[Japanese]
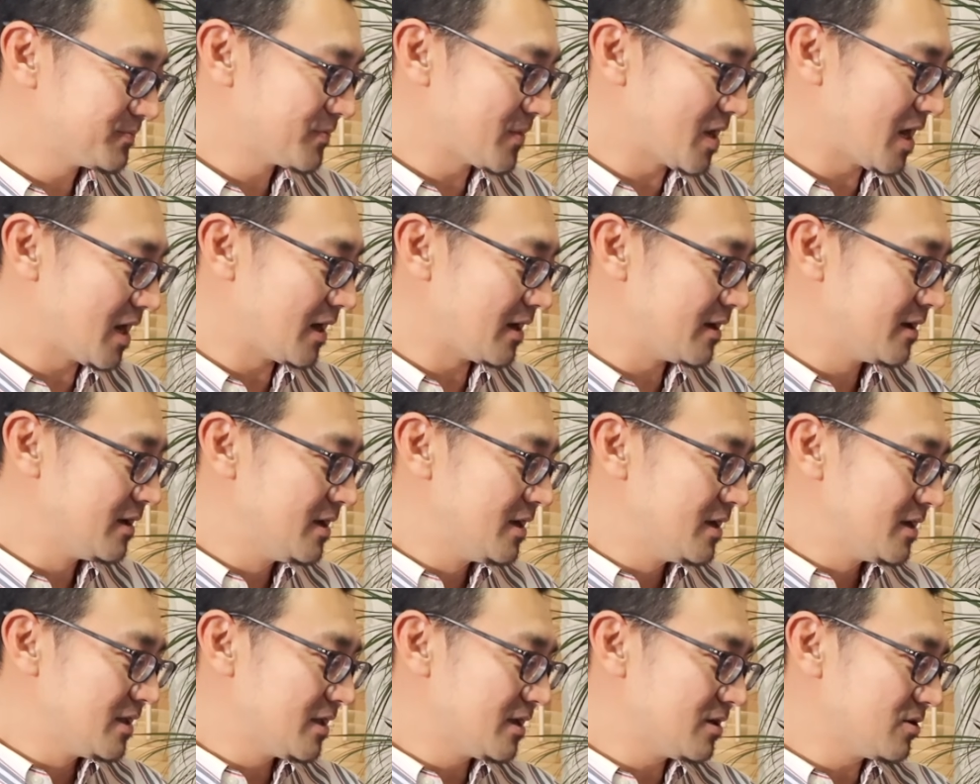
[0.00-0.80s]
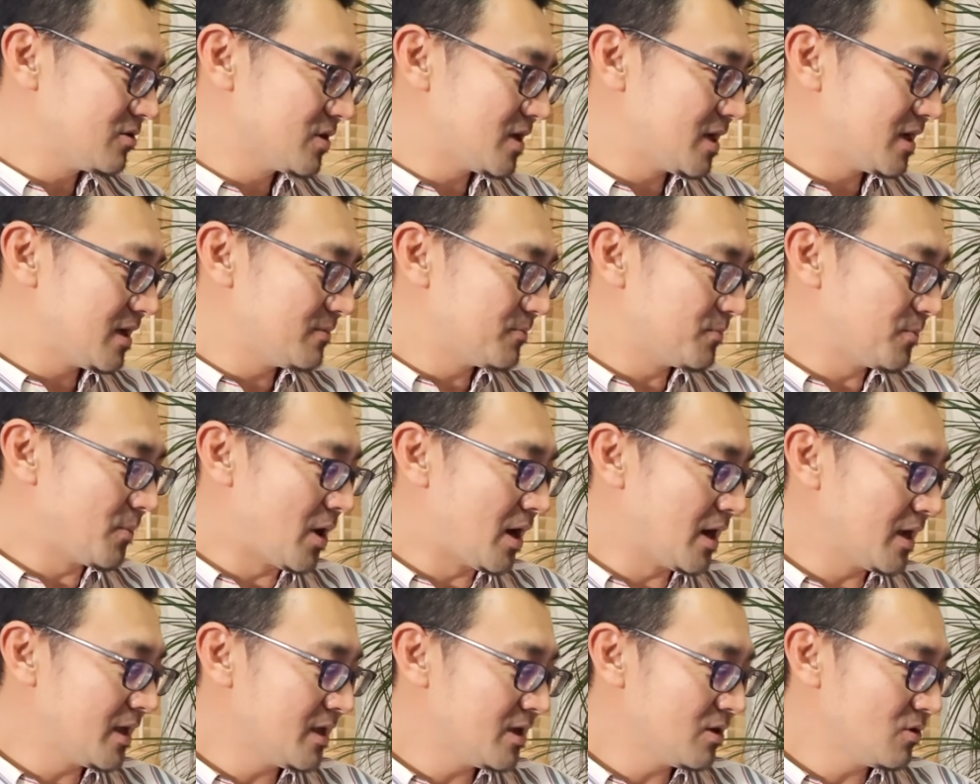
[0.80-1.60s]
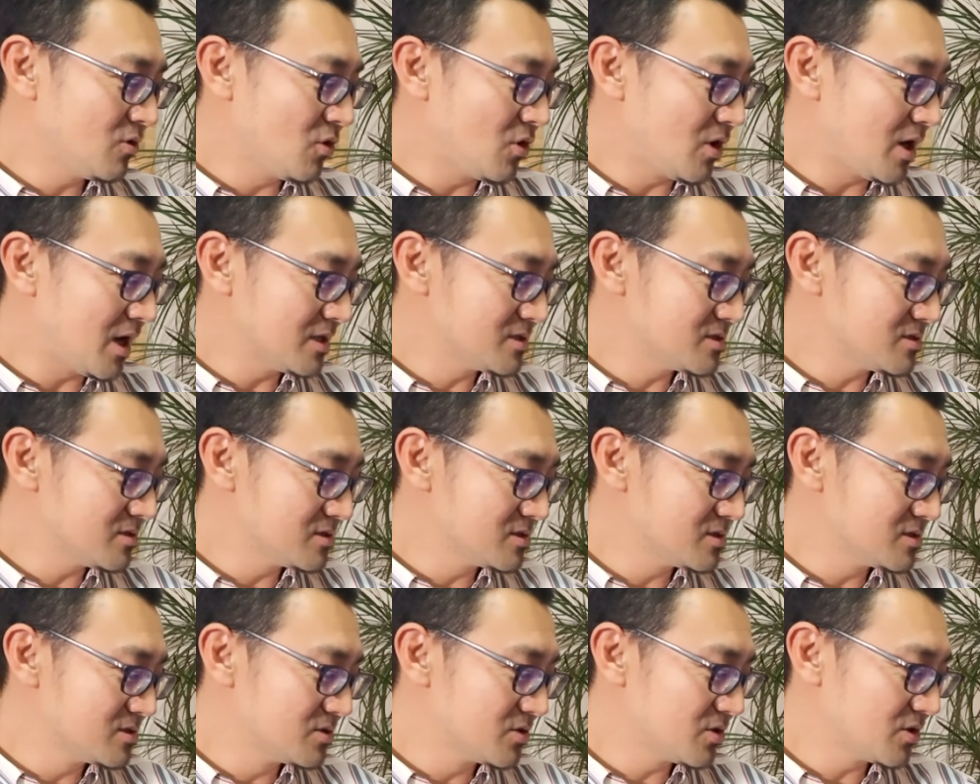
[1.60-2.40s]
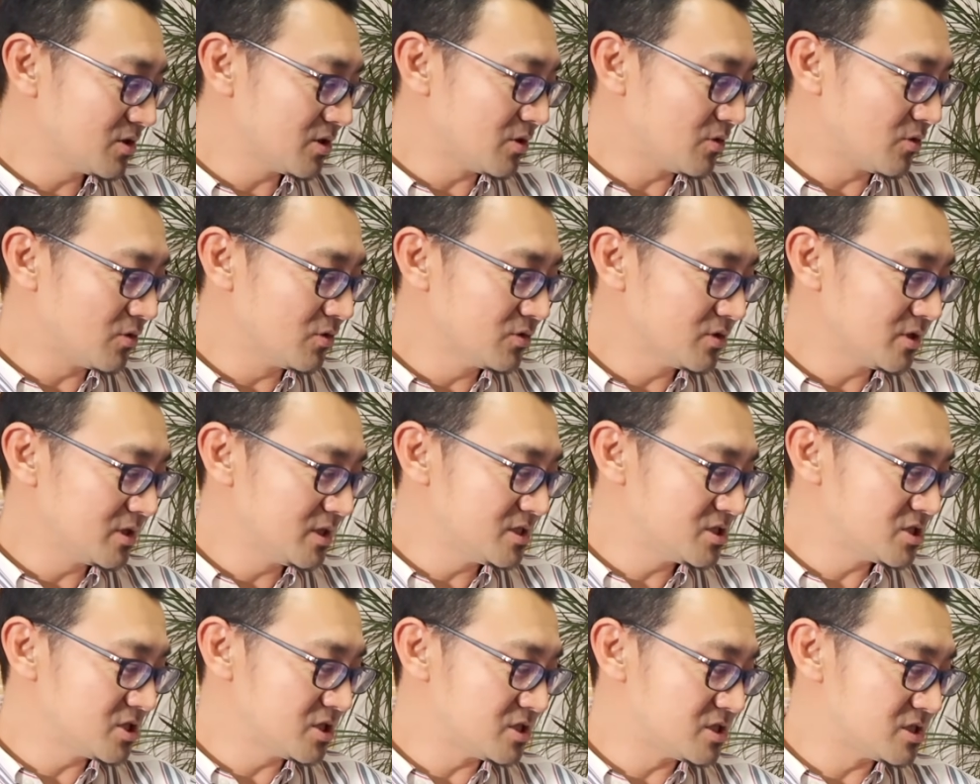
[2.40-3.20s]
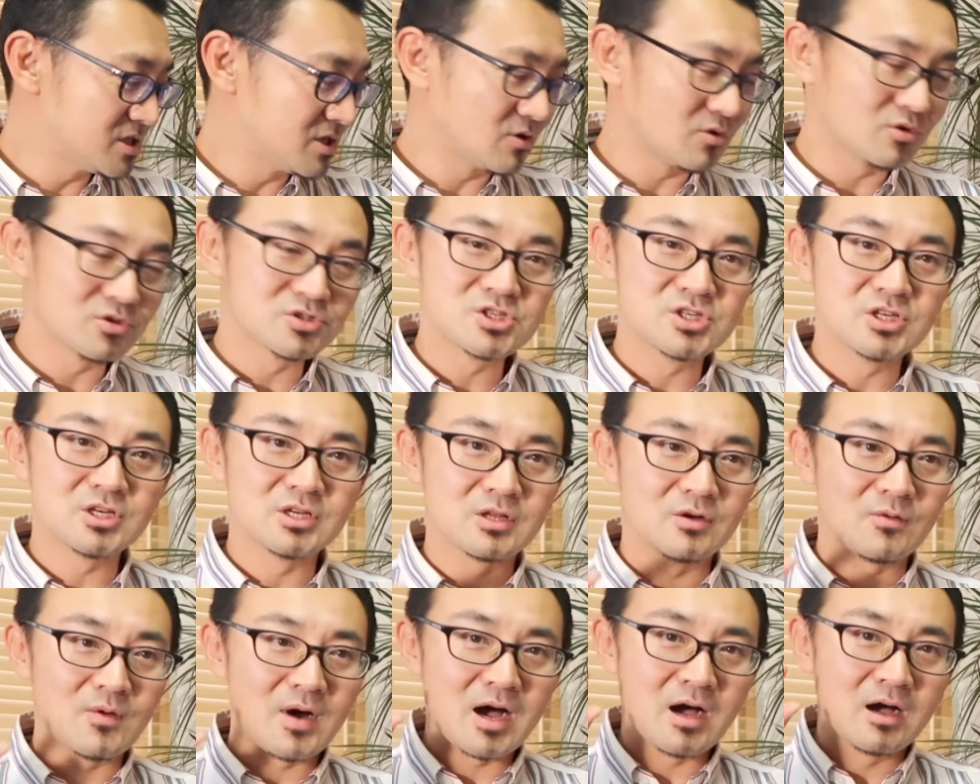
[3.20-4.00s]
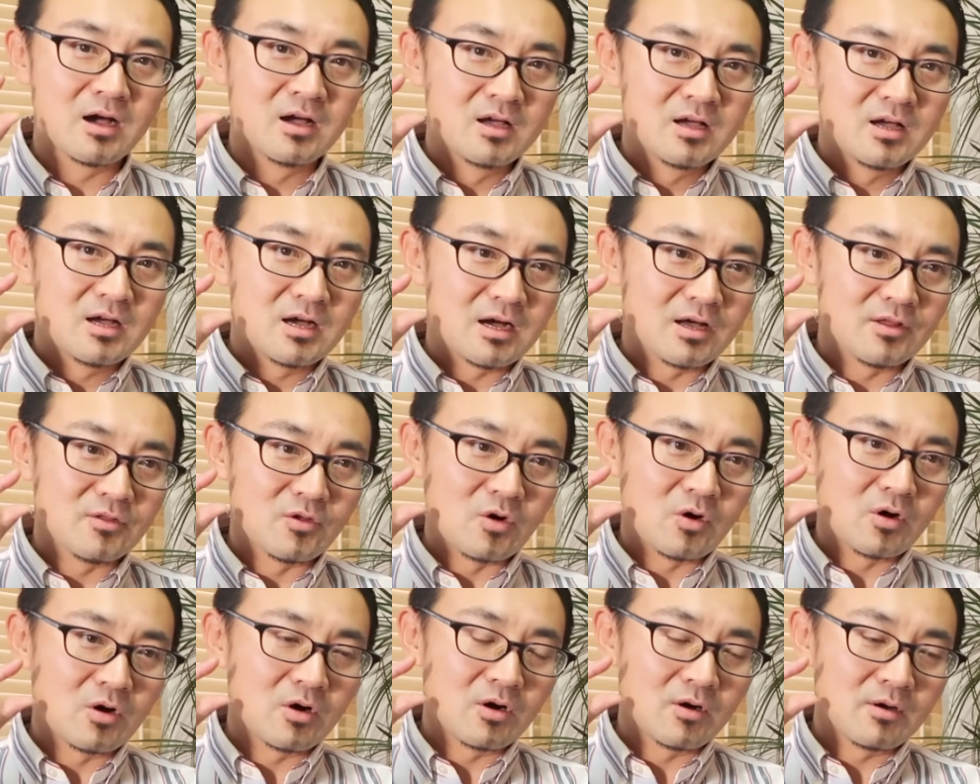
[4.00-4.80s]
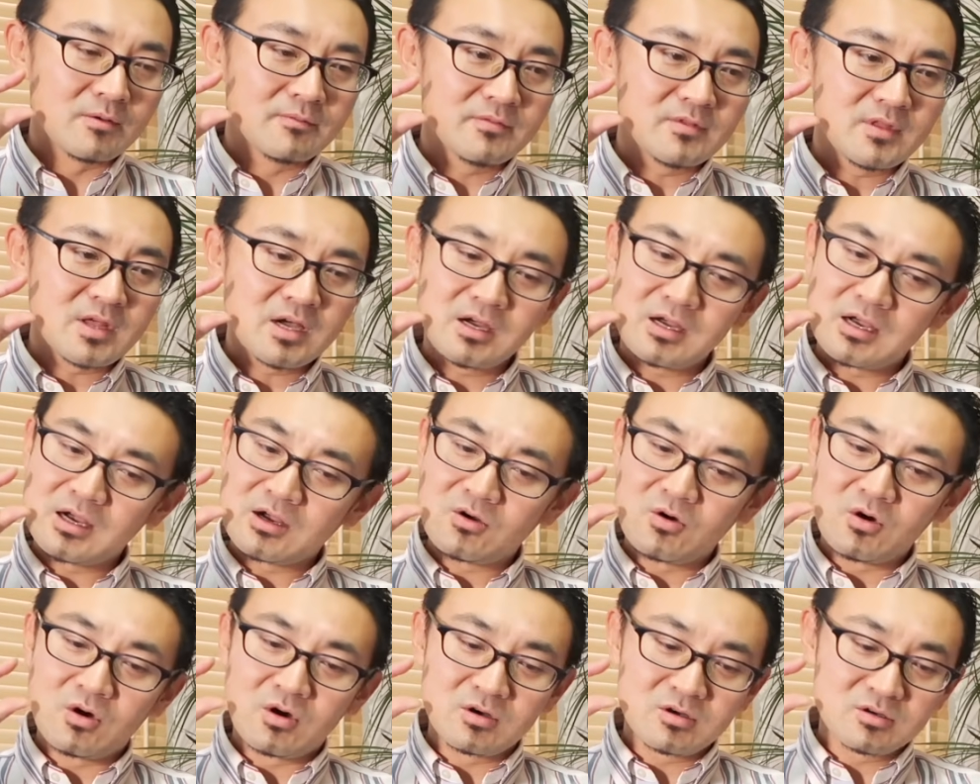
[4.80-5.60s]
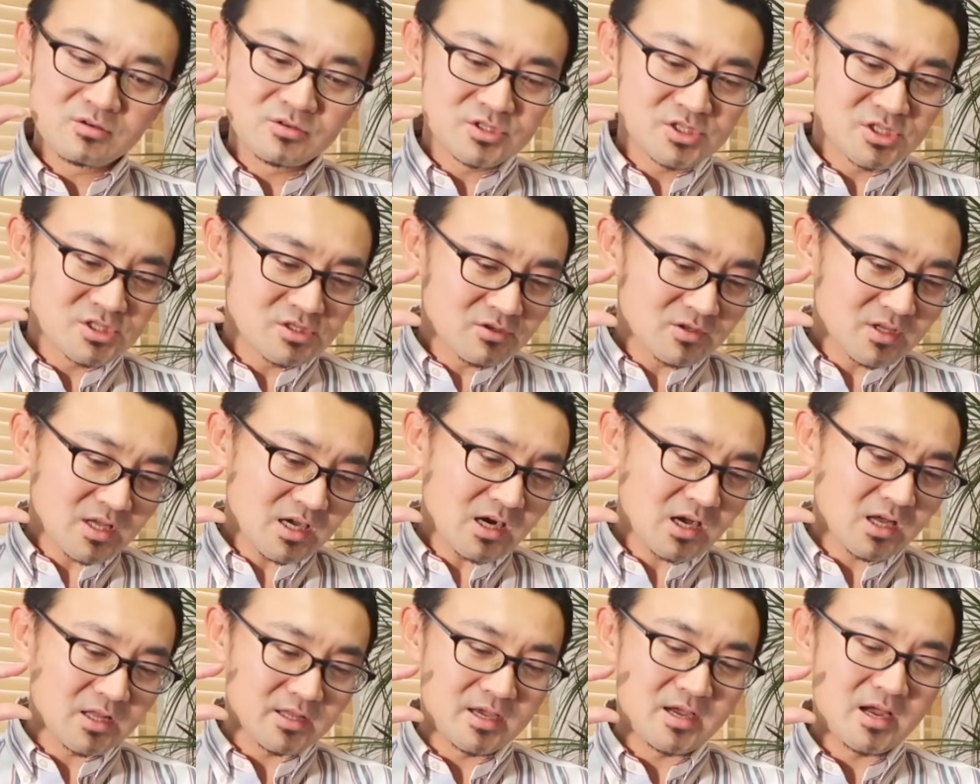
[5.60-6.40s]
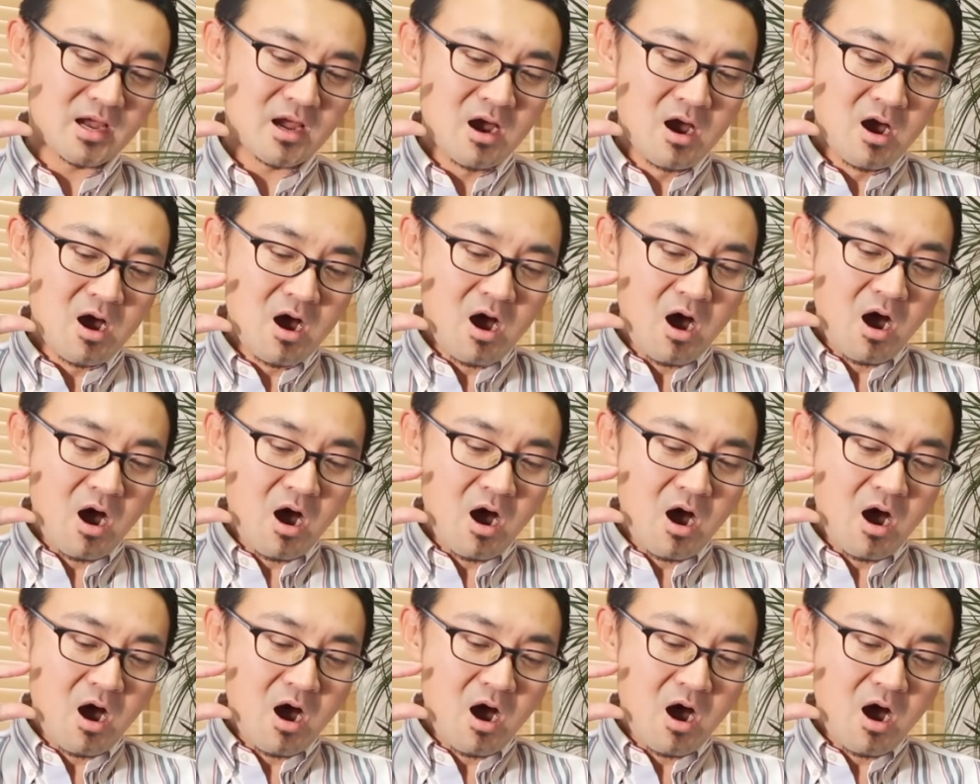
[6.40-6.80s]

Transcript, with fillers: はい、なので、まあ、英語を発音するときに本当に意識してほしいのはあのなんかこう口の中で